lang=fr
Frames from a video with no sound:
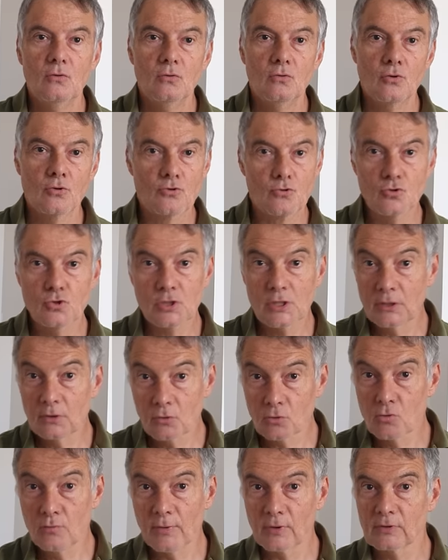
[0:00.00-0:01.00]
Le sujet est
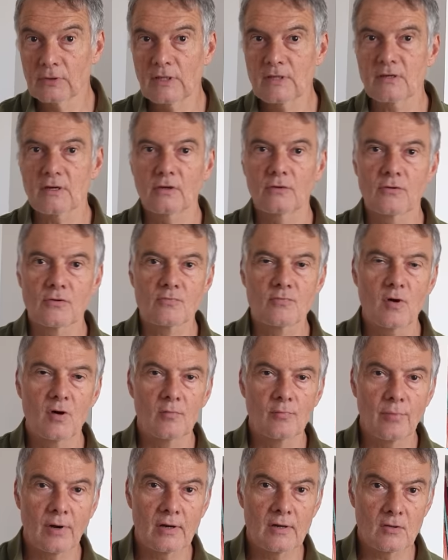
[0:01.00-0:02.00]
documenté
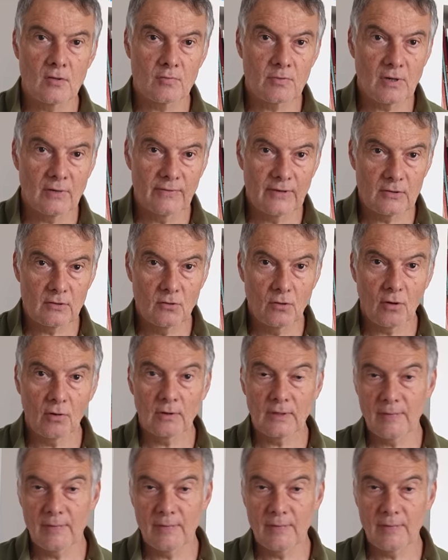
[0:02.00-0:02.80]
sérieusement par les observateurs en